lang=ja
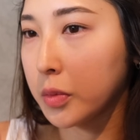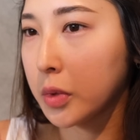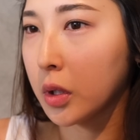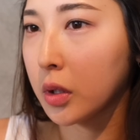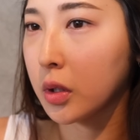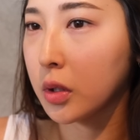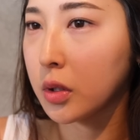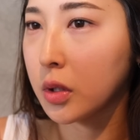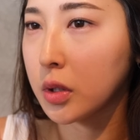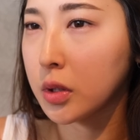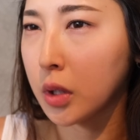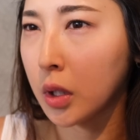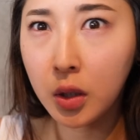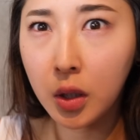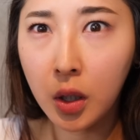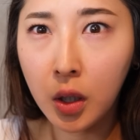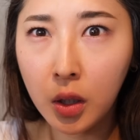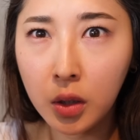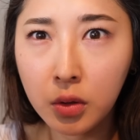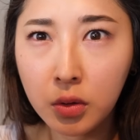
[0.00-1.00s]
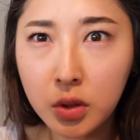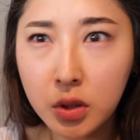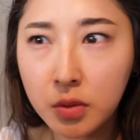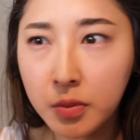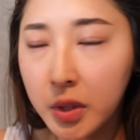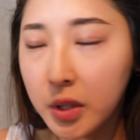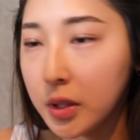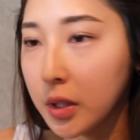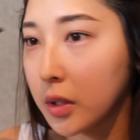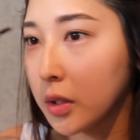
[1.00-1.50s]
みたいになったりさ鼻血
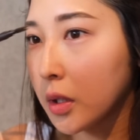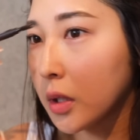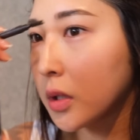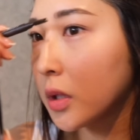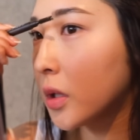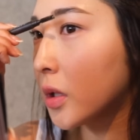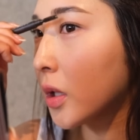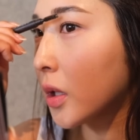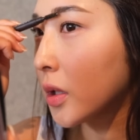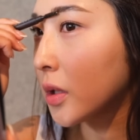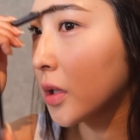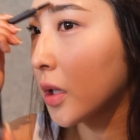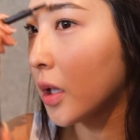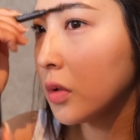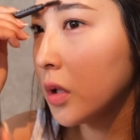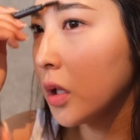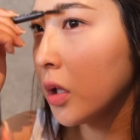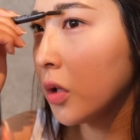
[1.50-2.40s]
眉毛になってたらさ